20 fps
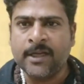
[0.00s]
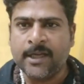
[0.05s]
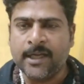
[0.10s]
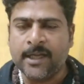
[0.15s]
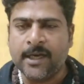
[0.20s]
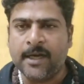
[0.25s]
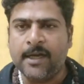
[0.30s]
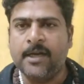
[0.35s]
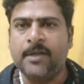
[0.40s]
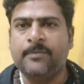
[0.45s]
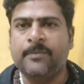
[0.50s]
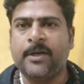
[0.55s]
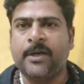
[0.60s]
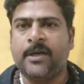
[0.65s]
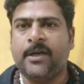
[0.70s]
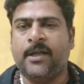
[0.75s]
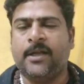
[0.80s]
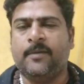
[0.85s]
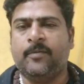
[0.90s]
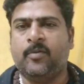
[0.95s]
இரண்டு மணி
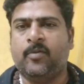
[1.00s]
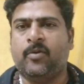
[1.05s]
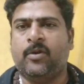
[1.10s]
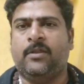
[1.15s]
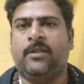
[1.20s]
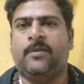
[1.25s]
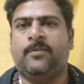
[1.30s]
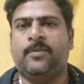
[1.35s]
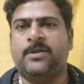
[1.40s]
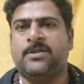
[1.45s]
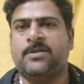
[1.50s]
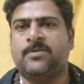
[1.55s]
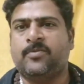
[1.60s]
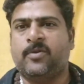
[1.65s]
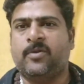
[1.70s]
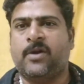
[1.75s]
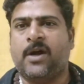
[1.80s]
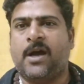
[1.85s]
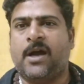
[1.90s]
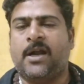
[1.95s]
நேரம் குறைந்தபட்சம்
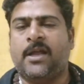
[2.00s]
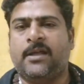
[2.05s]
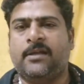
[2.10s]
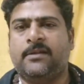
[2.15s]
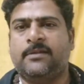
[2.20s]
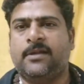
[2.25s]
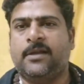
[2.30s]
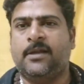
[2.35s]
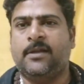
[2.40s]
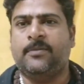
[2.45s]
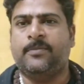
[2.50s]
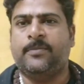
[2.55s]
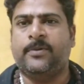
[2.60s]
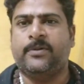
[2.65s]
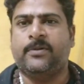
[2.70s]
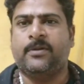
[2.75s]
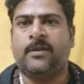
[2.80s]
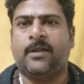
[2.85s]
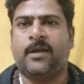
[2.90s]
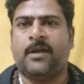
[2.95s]
ஒரு ஆலயத்தில்
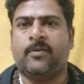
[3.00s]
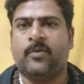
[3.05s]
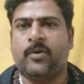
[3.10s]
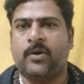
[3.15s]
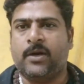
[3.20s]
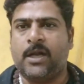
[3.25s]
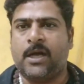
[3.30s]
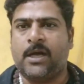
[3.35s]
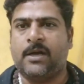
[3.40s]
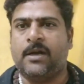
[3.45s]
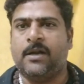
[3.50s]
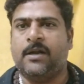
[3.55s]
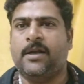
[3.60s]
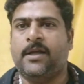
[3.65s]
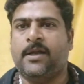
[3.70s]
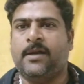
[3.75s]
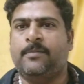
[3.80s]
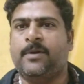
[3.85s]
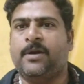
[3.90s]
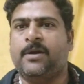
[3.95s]
இருப்பதுதான் ஒரு லக்ன
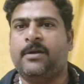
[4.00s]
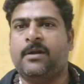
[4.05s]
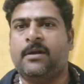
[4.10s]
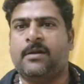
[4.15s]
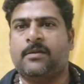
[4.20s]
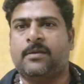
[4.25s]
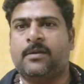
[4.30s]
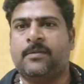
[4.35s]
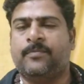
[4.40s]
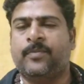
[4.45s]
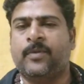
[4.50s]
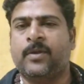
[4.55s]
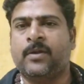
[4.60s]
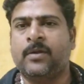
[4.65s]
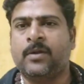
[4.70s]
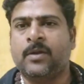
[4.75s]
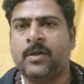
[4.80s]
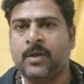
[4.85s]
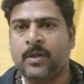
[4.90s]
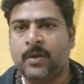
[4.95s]
நேரம் என்று அர்த்தம்
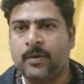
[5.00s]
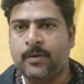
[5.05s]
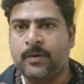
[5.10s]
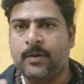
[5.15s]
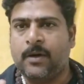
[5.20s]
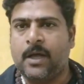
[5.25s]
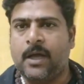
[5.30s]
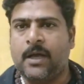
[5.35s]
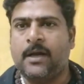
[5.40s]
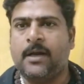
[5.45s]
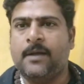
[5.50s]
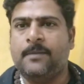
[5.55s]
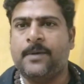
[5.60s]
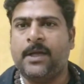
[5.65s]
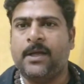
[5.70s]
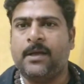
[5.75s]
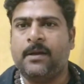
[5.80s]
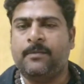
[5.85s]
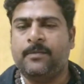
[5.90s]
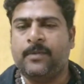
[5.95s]
ஒரு லக்னம்
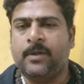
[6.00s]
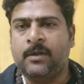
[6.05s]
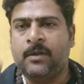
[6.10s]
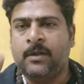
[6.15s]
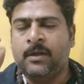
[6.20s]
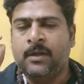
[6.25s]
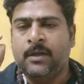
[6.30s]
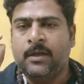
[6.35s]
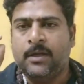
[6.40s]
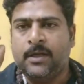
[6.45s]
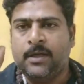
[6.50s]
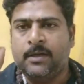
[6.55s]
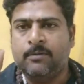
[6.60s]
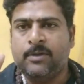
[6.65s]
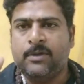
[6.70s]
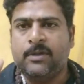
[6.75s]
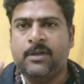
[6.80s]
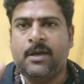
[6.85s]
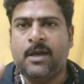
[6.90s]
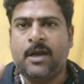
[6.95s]
நேரம்
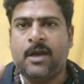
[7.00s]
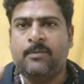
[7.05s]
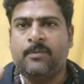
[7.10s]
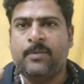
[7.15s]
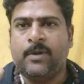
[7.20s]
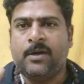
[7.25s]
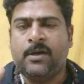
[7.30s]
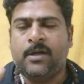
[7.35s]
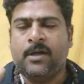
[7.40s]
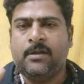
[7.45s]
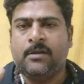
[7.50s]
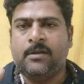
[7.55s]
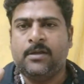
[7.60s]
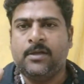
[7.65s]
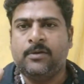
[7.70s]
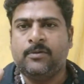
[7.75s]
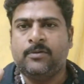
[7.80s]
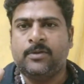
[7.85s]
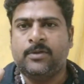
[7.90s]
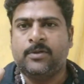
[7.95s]
இருபத்தி நாலு மணி
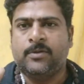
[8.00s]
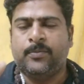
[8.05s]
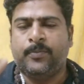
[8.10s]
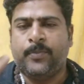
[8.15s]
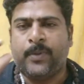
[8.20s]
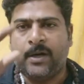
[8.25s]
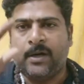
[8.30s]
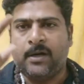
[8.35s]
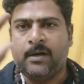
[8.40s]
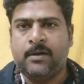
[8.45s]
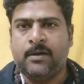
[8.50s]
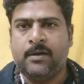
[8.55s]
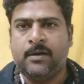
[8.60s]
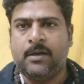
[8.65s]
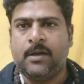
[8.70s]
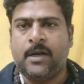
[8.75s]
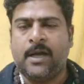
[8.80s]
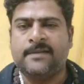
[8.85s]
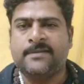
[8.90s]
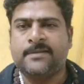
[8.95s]
நேரத்தையும் வந்து
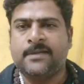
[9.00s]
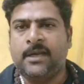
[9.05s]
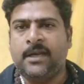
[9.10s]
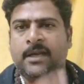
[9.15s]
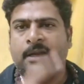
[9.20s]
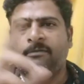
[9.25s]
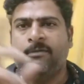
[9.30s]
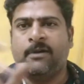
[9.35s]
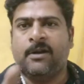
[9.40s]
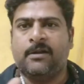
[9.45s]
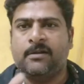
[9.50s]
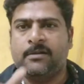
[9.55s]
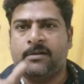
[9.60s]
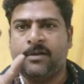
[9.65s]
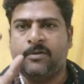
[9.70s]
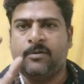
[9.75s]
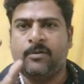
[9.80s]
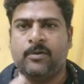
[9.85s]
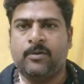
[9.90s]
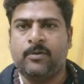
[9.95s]
பன்னெண்டு ராசிலையும் வர்றது
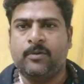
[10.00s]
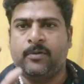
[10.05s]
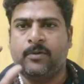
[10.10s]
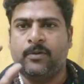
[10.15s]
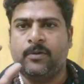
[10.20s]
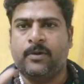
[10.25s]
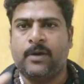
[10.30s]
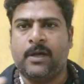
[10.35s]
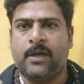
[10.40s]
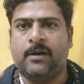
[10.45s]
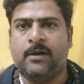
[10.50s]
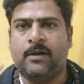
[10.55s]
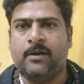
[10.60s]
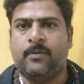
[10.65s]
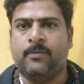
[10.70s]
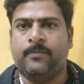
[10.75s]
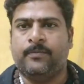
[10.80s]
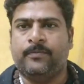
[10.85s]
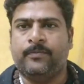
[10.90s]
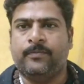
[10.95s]
தான் ஒரு ஒரு
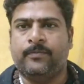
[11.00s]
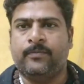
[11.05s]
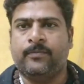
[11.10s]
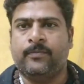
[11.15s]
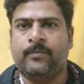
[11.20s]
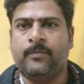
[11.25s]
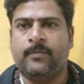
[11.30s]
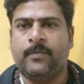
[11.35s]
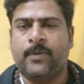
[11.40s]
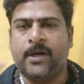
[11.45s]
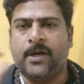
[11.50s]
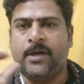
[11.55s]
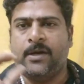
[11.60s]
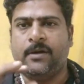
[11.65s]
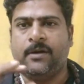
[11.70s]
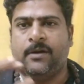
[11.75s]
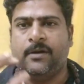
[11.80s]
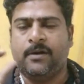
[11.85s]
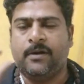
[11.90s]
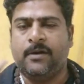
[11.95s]
லக்னம்
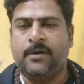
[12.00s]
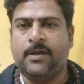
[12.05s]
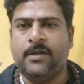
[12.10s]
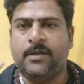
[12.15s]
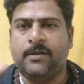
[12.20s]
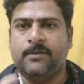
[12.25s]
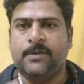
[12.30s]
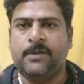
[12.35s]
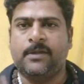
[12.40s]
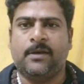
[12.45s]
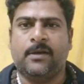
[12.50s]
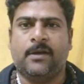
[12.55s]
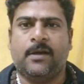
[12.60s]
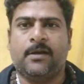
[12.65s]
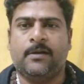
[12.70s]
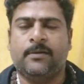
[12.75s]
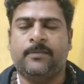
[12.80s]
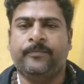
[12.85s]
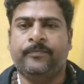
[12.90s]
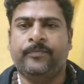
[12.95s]
பன்னெண்டு ரெண்டு இருபத்தி
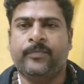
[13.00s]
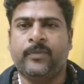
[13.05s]
நாலு